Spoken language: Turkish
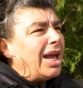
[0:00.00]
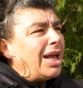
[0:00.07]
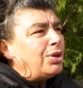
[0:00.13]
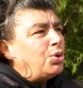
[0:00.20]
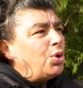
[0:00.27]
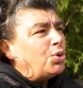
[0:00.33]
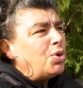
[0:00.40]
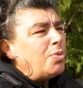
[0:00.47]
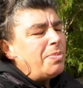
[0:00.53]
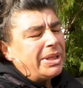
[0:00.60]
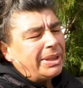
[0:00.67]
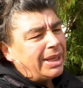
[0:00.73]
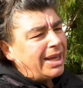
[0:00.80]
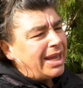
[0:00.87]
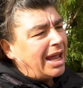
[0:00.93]
Yani sözün
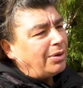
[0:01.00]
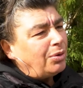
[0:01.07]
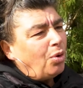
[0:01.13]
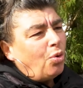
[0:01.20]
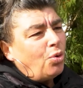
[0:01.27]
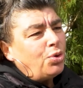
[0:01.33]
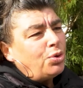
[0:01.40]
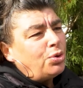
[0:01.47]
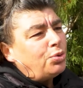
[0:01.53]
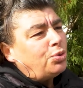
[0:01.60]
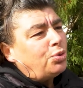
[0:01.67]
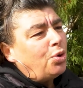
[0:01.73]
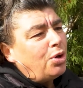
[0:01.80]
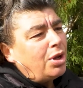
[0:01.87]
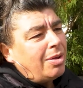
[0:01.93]
bittiği yer onu
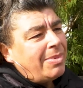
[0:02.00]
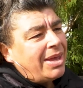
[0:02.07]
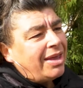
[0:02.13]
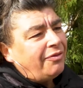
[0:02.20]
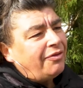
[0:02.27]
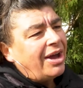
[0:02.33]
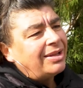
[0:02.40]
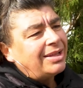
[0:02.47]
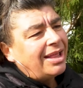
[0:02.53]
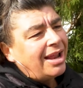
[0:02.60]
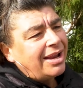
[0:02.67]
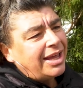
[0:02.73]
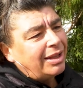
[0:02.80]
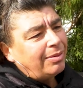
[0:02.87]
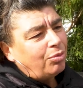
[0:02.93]
söylemeye
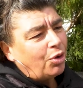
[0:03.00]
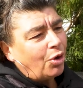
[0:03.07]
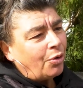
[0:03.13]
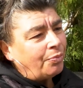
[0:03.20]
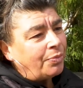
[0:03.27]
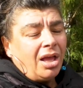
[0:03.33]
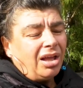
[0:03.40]
ifadeler yetmiyor.